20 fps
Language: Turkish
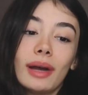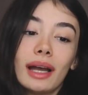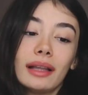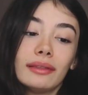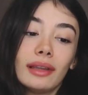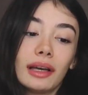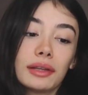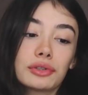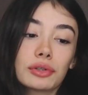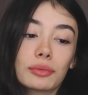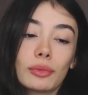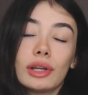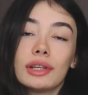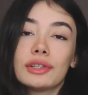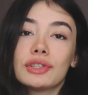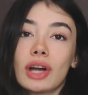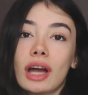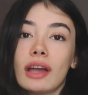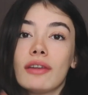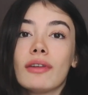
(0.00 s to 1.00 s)
Ben daha çok
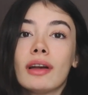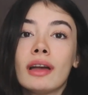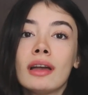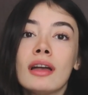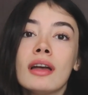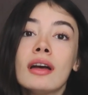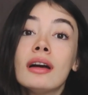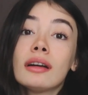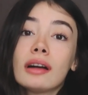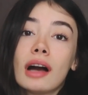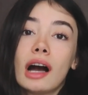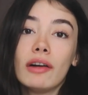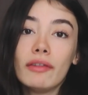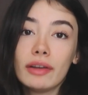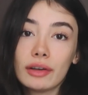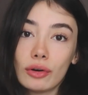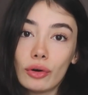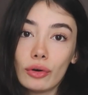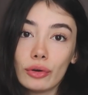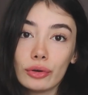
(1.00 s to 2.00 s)
böyle çay ve
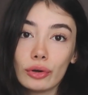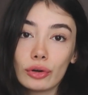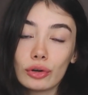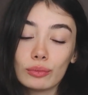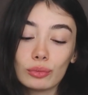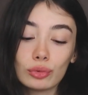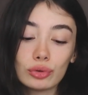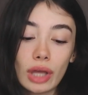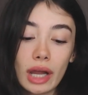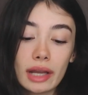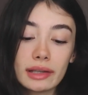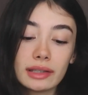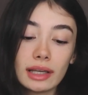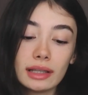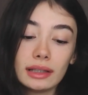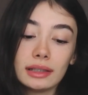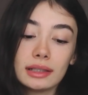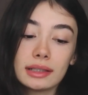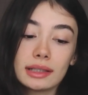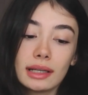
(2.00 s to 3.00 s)
kahve koyuyorum bu tarz
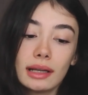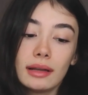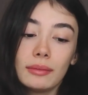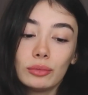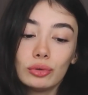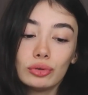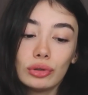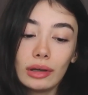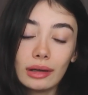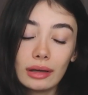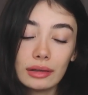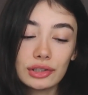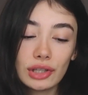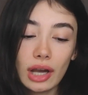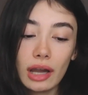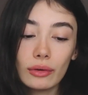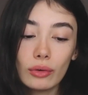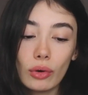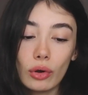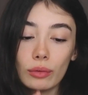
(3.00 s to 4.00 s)
şeyler için. Bunda
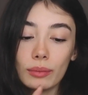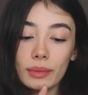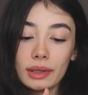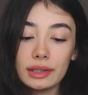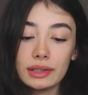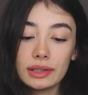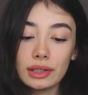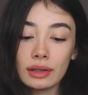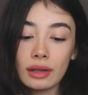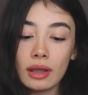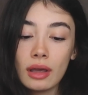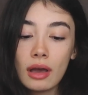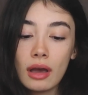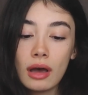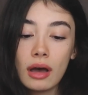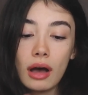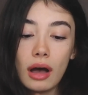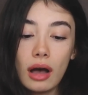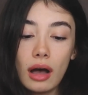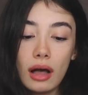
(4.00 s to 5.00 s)
çay koymak için
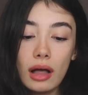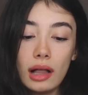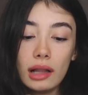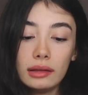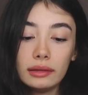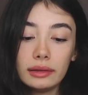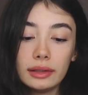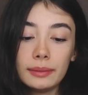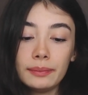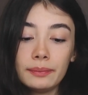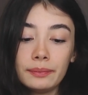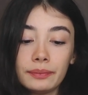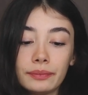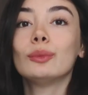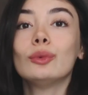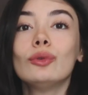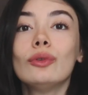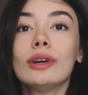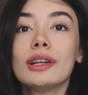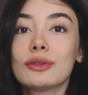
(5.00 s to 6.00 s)
aldım.
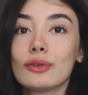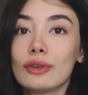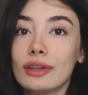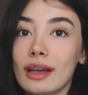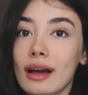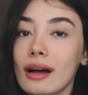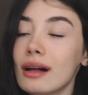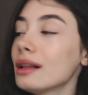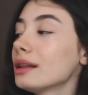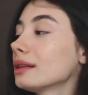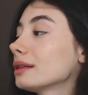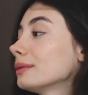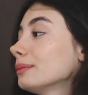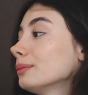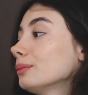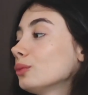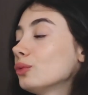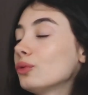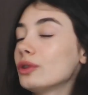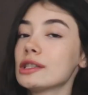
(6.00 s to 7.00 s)
Bu vazoyu
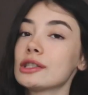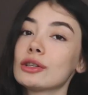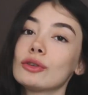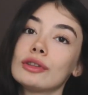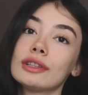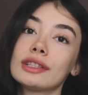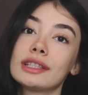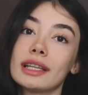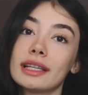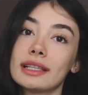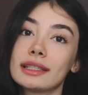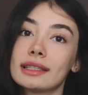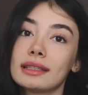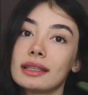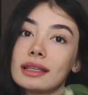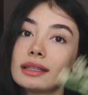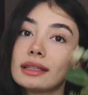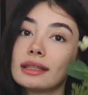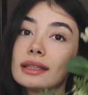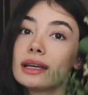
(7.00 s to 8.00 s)
aldım. Bu vazonun
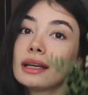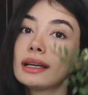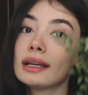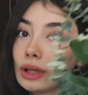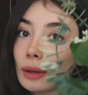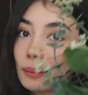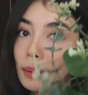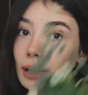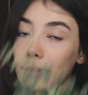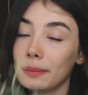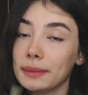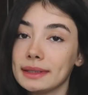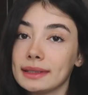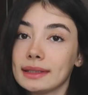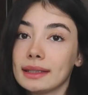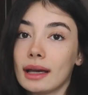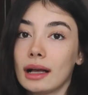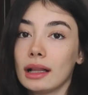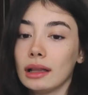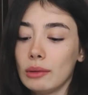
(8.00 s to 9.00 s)
içerisinde de, yapay
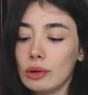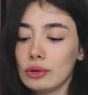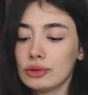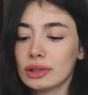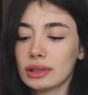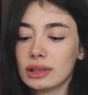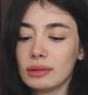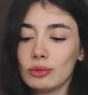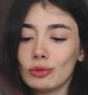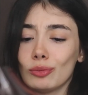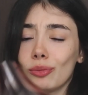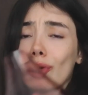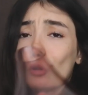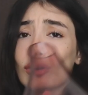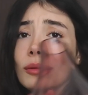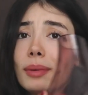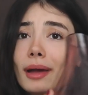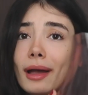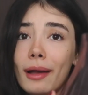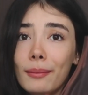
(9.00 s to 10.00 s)
bitki aldım. Öncelikle bu
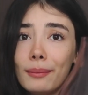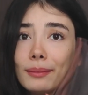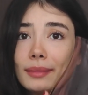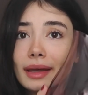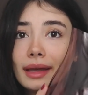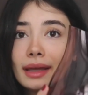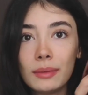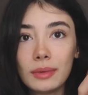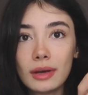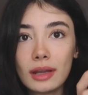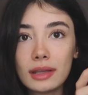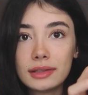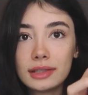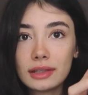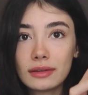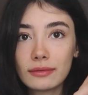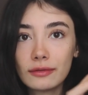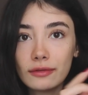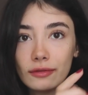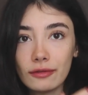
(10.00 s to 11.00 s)
böyle pembe.
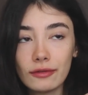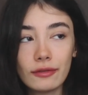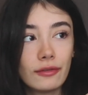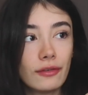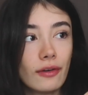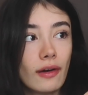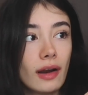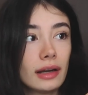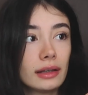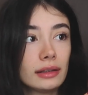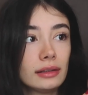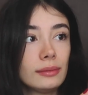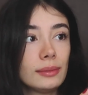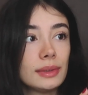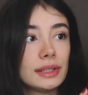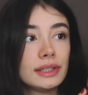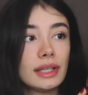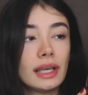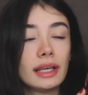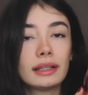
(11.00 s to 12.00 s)
Birazcık farklı
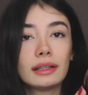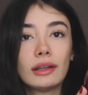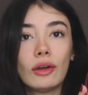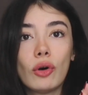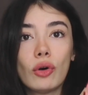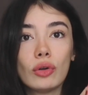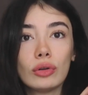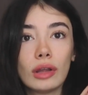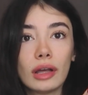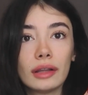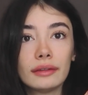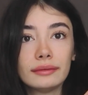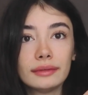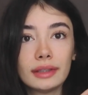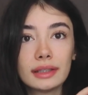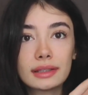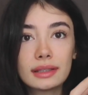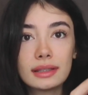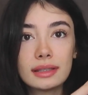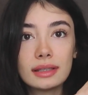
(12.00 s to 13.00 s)
bir şekli olan
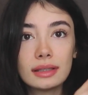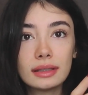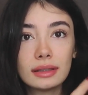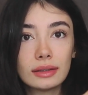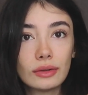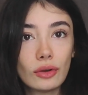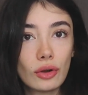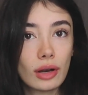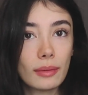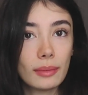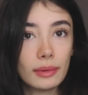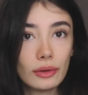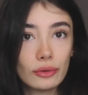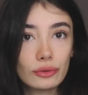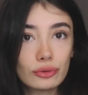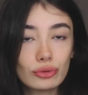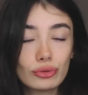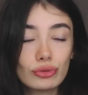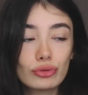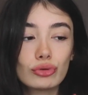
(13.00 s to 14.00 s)
nasıl
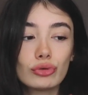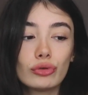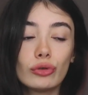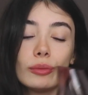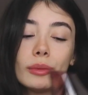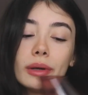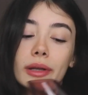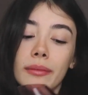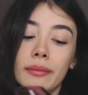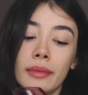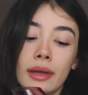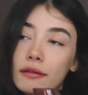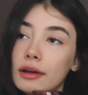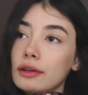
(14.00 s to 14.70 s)
görebiliyorsunuz umarım.